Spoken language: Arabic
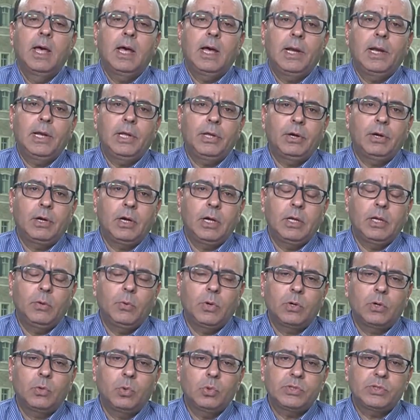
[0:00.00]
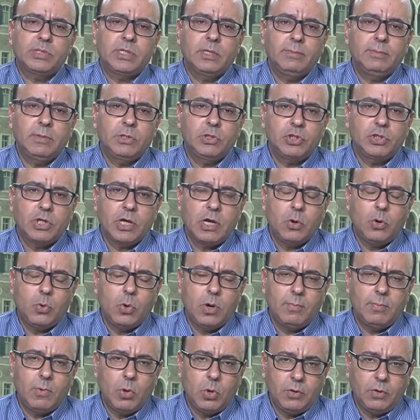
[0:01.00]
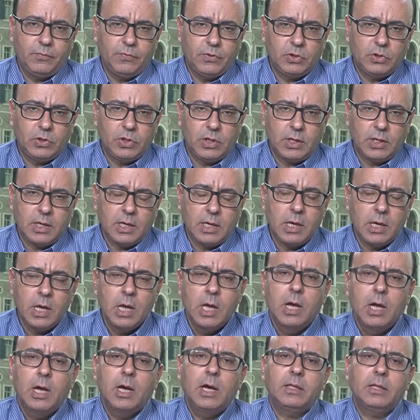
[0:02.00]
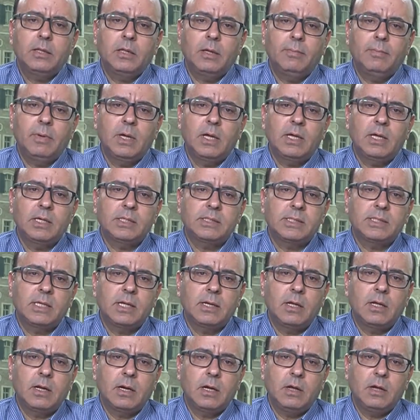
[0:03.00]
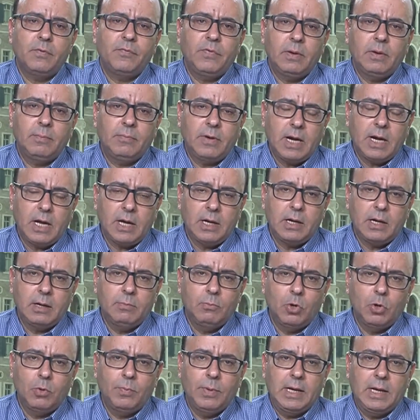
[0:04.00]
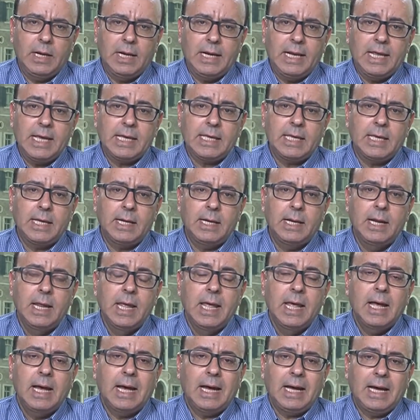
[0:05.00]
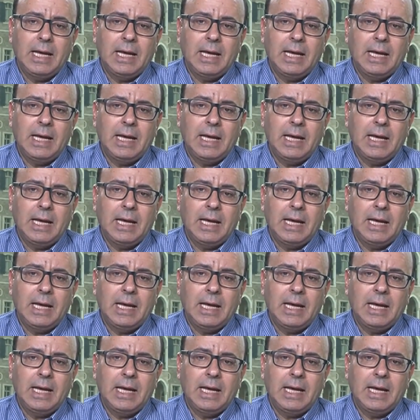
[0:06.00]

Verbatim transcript: الإيراني والروسي من جهة والموقف التركي هذا ما سنراه في المرحلة المقبلة لكن م.